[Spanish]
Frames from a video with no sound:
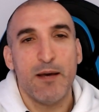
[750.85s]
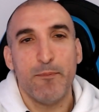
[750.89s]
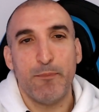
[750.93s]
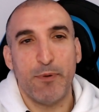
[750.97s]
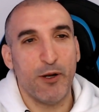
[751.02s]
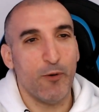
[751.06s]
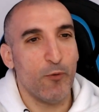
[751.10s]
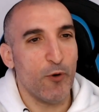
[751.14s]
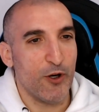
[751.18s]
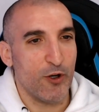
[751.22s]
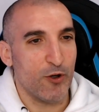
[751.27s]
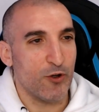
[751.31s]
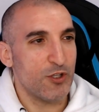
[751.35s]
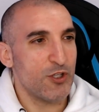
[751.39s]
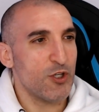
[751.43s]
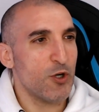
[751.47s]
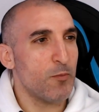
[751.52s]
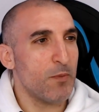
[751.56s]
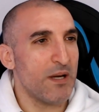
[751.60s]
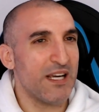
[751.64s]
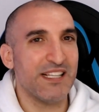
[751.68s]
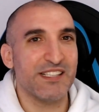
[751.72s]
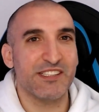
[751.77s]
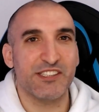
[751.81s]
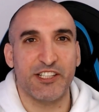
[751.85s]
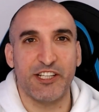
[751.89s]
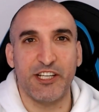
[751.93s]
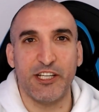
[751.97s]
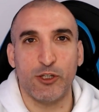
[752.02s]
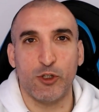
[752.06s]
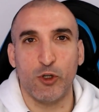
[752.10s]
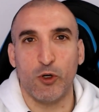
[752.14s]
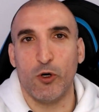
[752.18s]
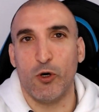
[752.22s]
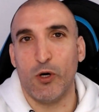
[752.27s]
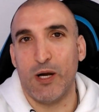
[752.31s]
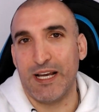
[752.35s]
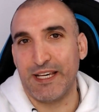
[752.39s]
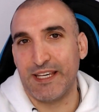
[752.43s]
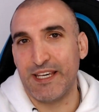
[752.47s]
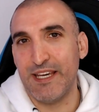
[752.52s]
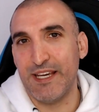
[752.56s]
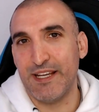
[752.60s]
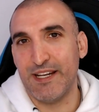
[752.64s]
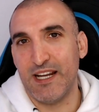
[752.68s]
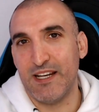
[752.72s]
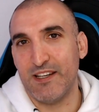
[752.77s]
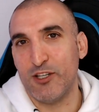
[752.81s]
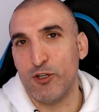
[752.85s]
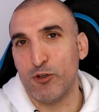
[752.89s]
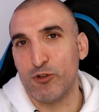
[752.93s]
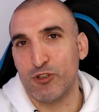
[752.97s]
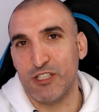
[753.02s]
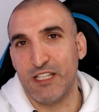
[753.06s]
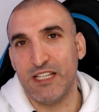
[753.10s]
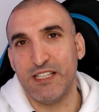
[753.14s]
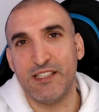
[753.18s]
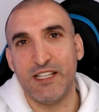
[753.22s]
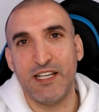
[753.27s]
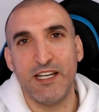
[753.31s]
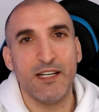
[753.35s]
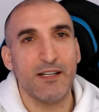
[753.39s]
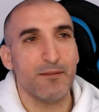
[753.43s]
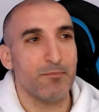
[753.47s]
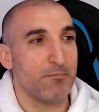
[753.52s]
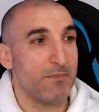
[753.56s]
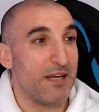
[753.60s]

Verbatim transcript: Pero bueno, yo me he inscrito aquí en el newsletter,